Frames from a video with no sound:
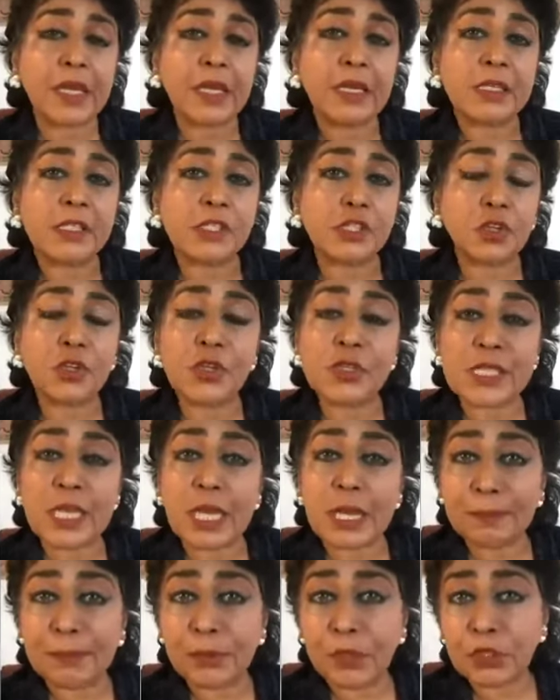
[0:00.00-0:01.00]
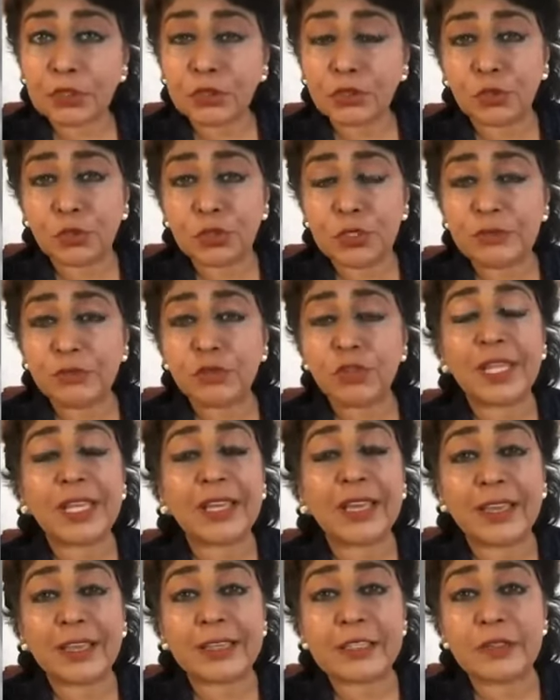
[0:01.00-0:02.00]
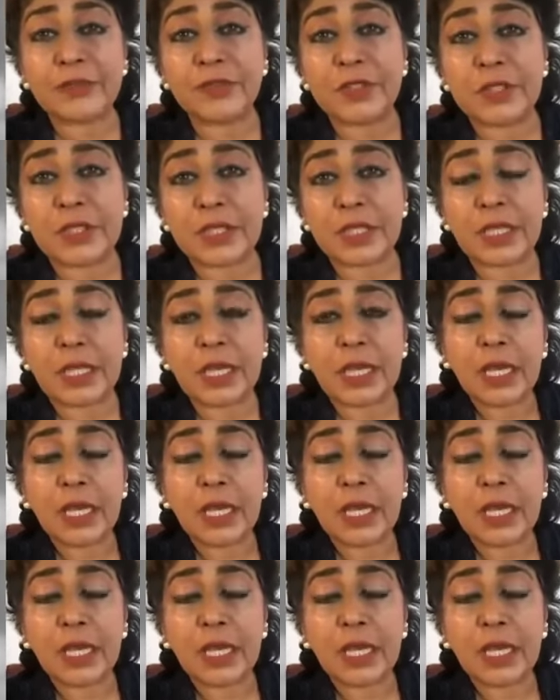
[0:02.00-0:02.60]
ce que ça apporte au niveau de la créativité.